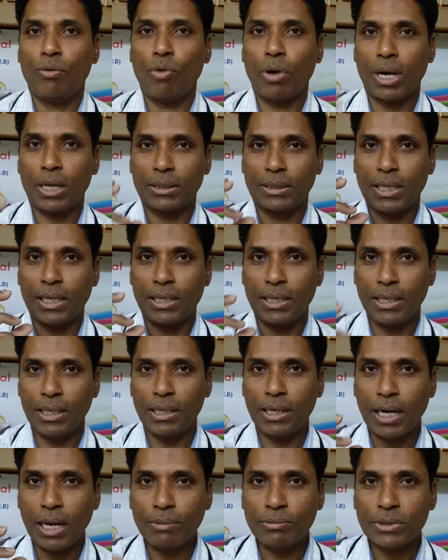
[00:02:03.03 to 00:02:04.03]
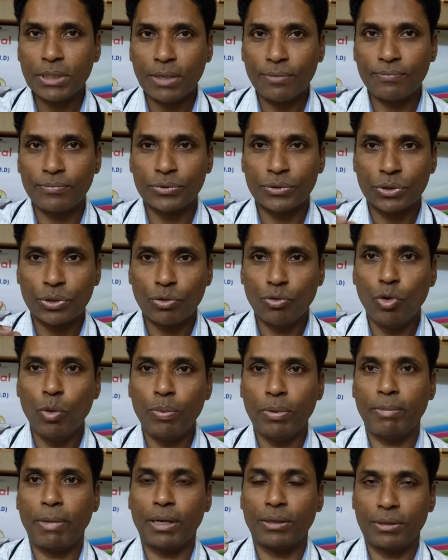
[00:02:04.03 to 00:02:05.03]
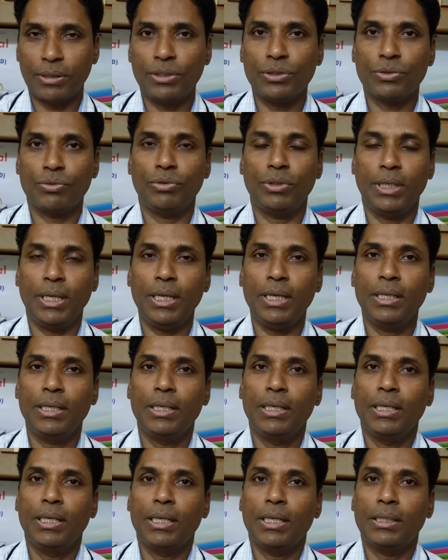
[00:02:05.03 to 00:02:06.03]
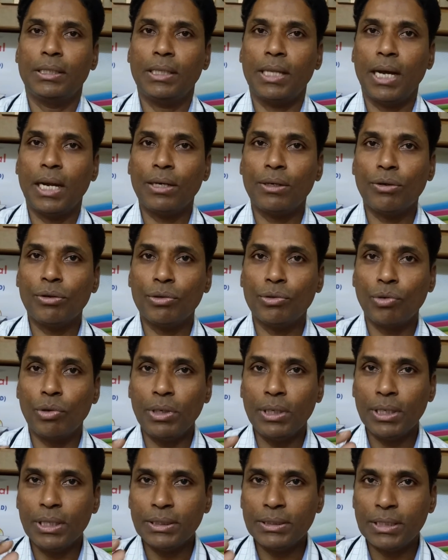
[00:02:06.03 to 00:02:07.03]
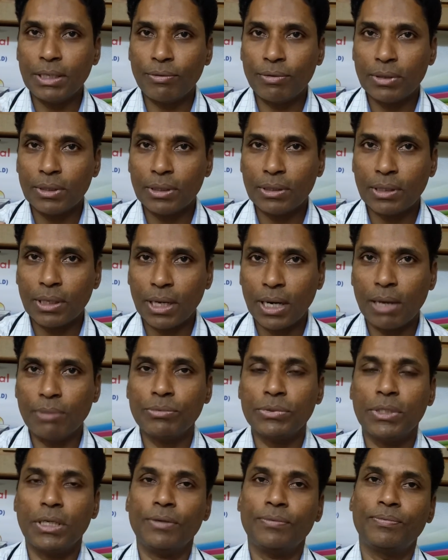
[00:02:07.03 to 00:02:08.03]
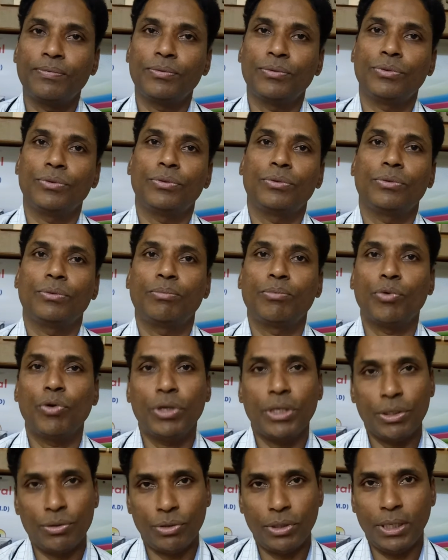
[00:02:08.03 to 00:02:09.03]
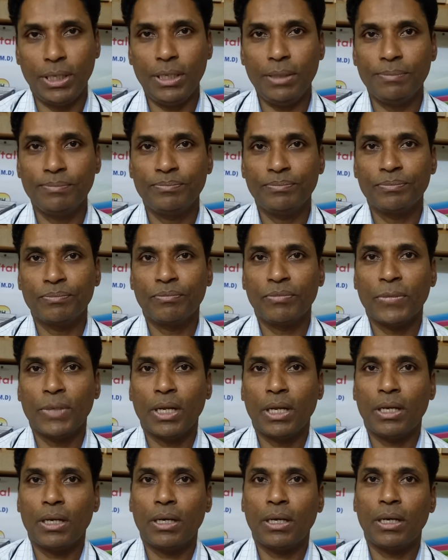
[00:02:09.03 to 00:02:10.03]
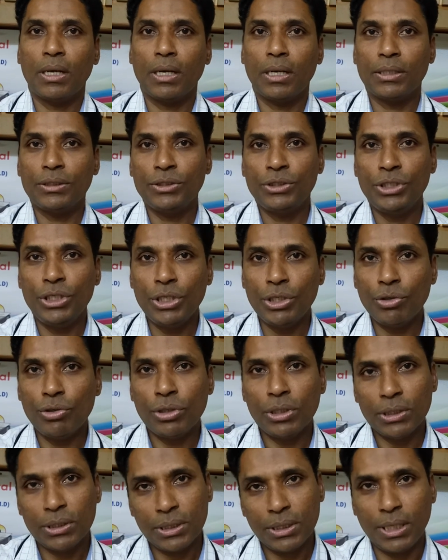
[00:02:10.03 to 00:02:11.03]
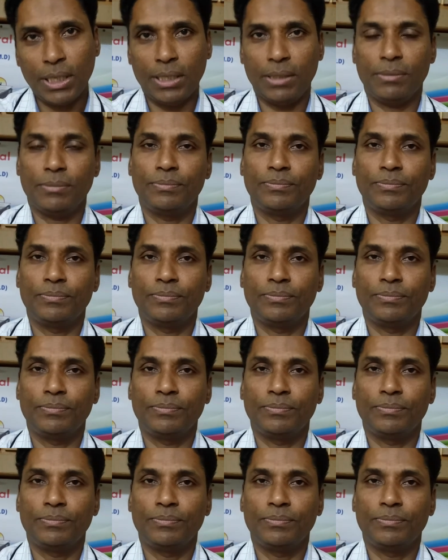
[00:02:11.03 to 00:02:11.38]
ఒక థర్టీ గ్రామ్స్ ఆఫ్ స్కూప్ మనం తీసుకుంటే దాంట్లో ట్వంటీ సెవెన్ గ్రామ్స్ ఆఫ్ ప్రోటీన్ ఉండి జీరో టు త్రీ